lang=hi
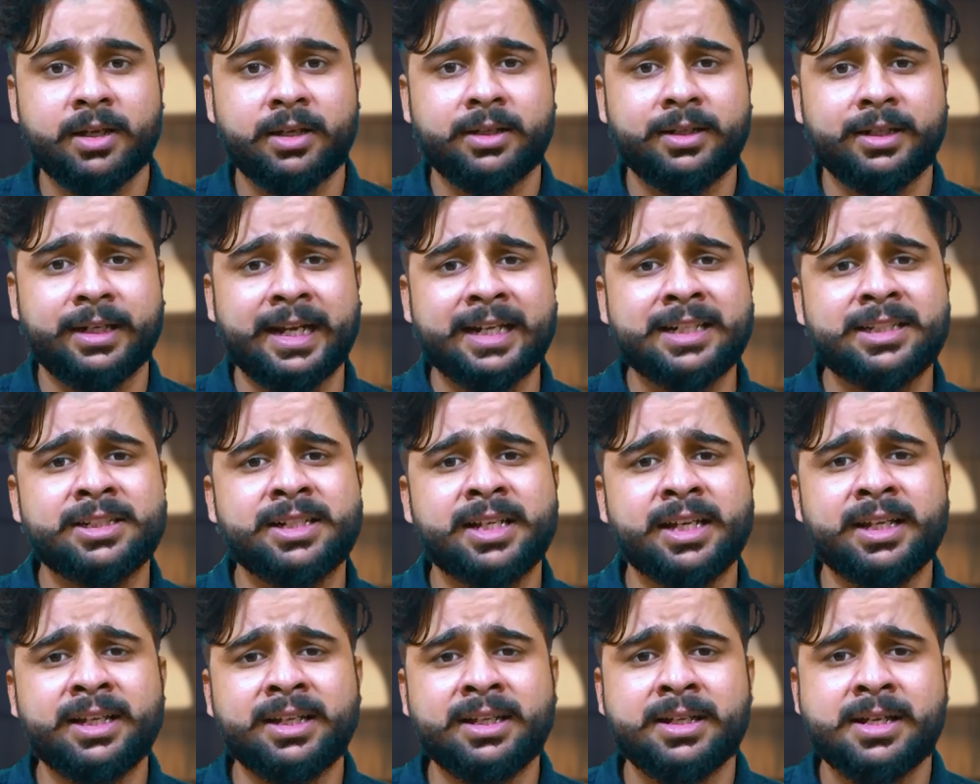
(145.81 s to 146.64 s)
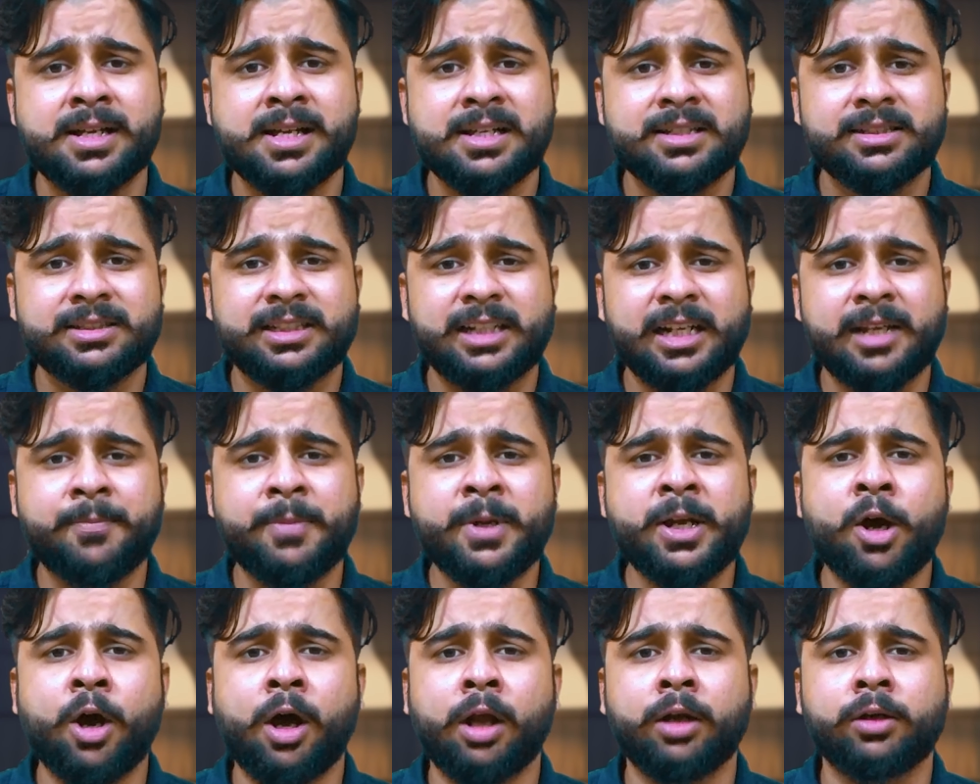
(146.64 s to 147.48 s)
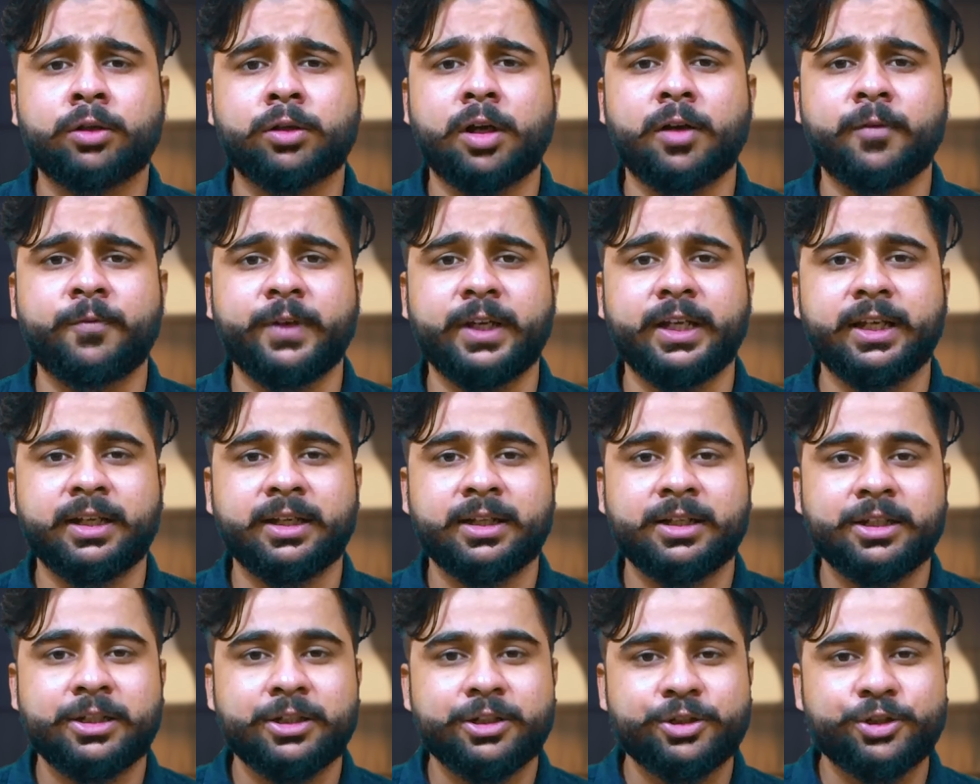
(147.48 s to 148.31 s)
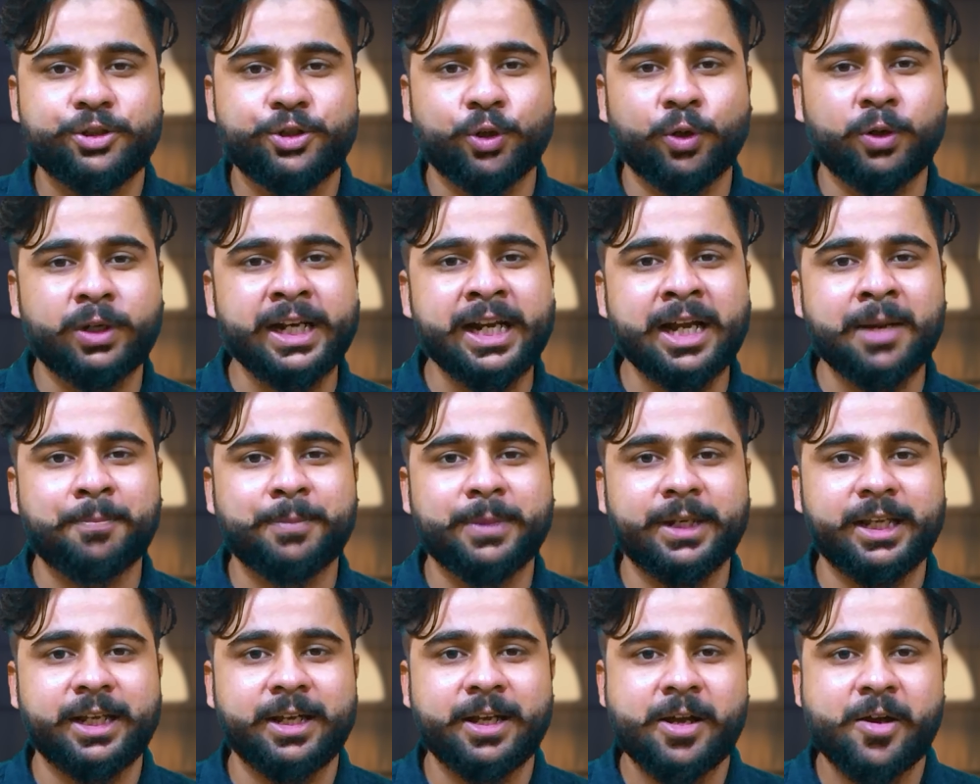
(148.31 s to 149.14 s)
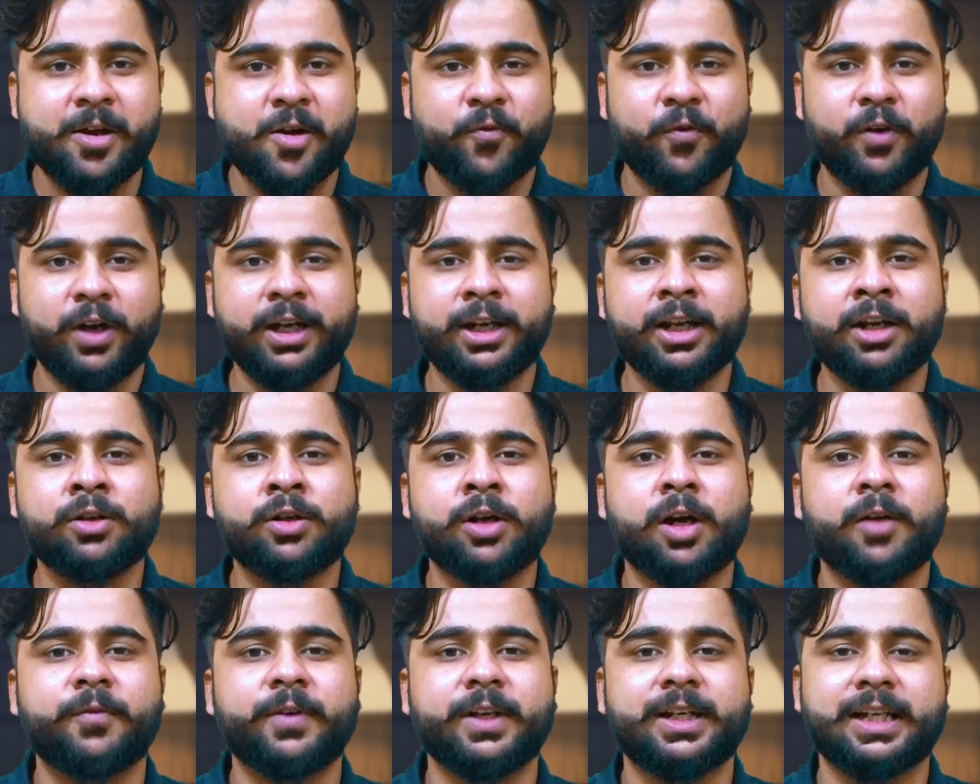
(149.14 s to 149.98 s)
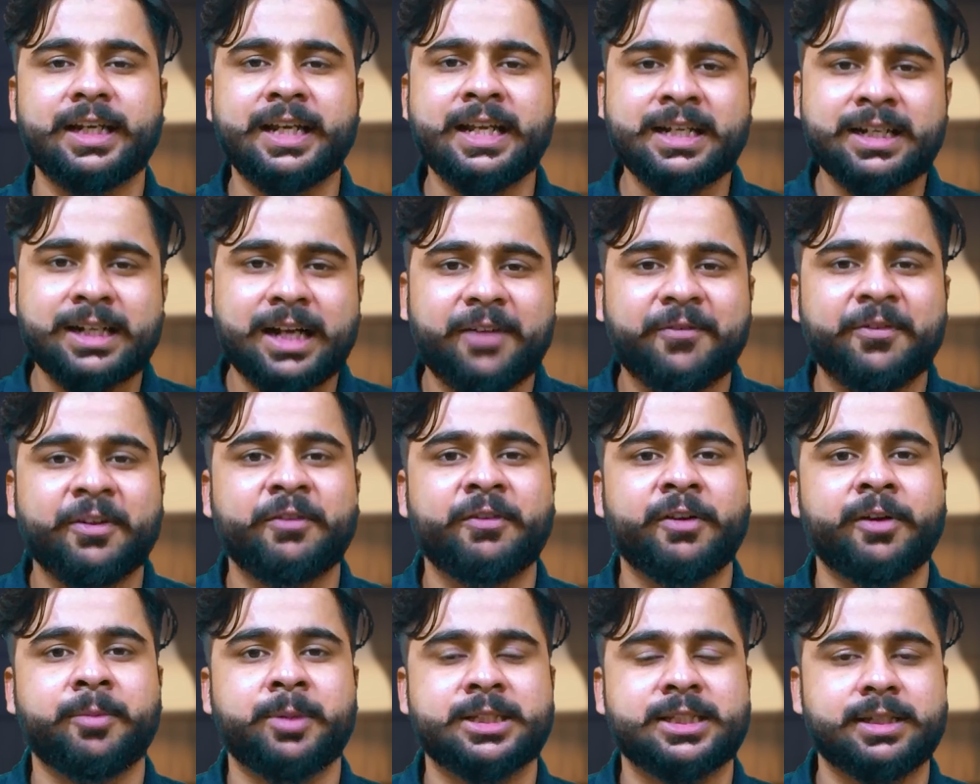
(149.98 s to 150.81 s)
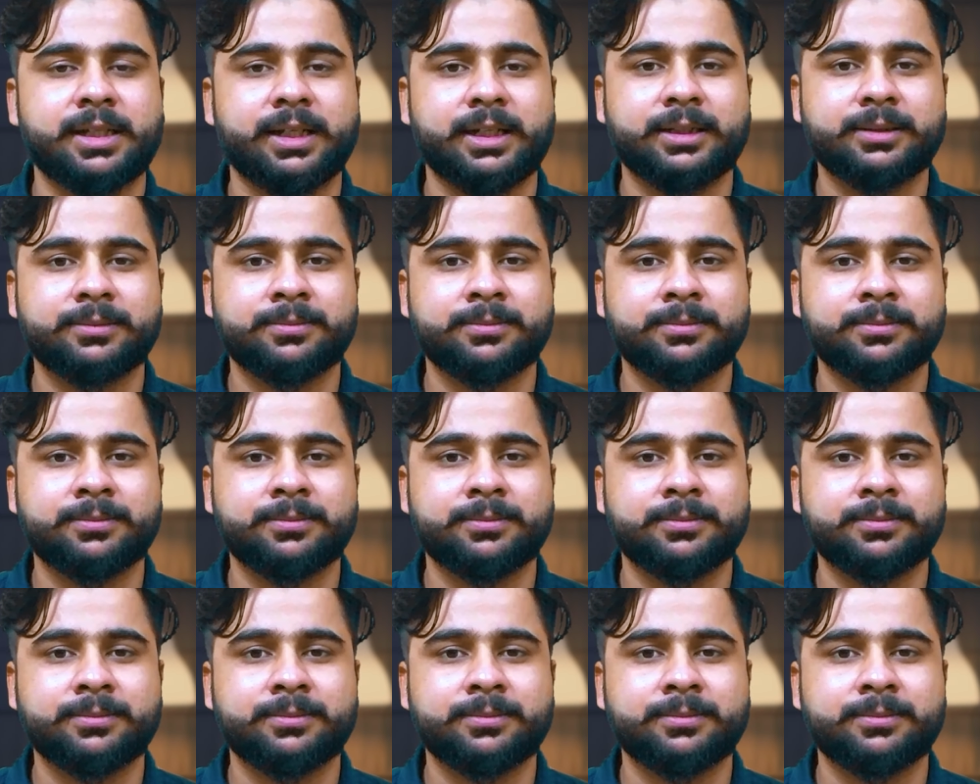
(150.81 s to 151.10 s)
नेक्स्ट है स्लीपी ऑल ट्रॉफी जो कि अपनी फिल्टर ट्रॉफी के लिए काफी फेमस है